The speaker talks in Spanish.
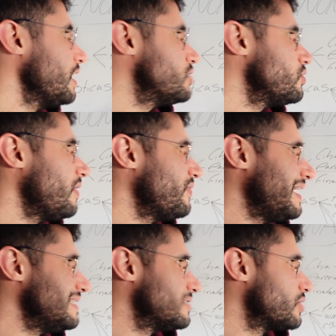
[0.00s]
Eso fue a
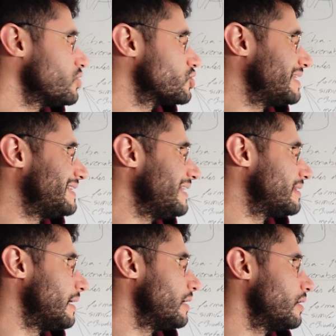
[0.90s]
finales de los años
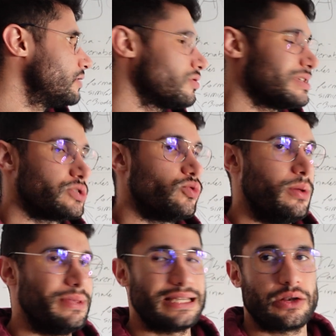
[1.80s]
70, entonces
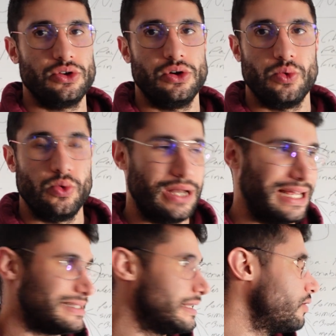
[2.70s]
Cui desarrolló un
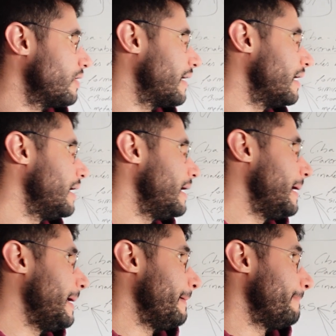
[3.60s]
esteroide
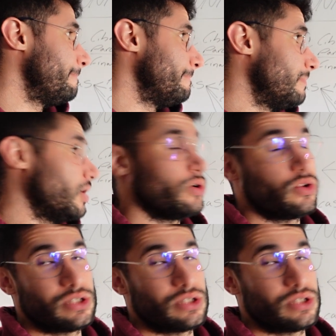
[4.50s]
bueno, no